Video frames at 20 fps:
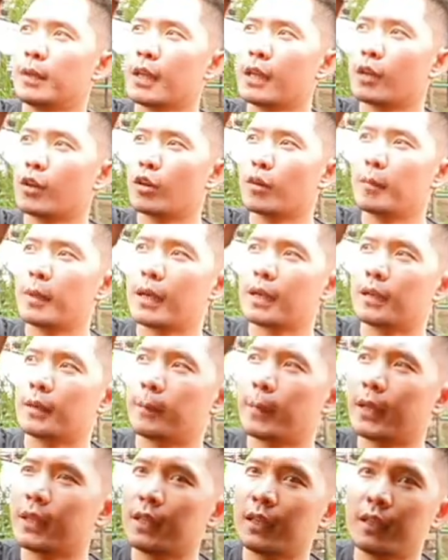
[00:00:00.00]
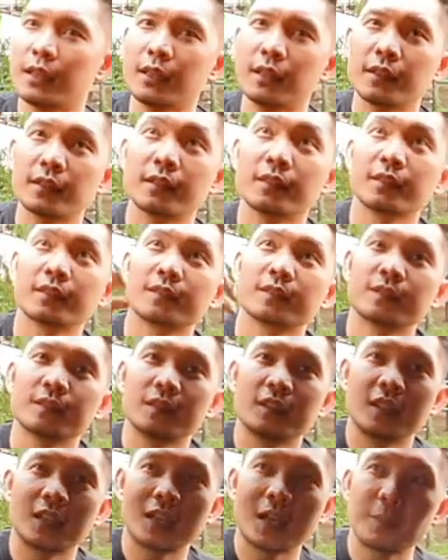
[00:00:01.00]
bagian roll bar depannya ini
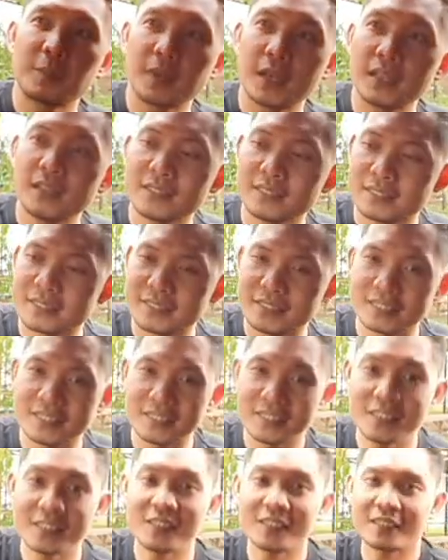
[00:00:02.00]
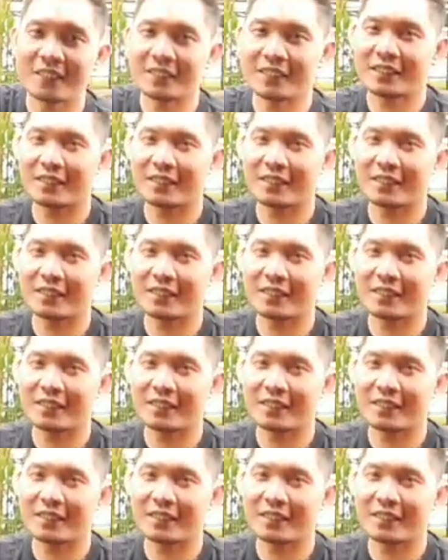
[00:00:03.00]
lengkap kan yuk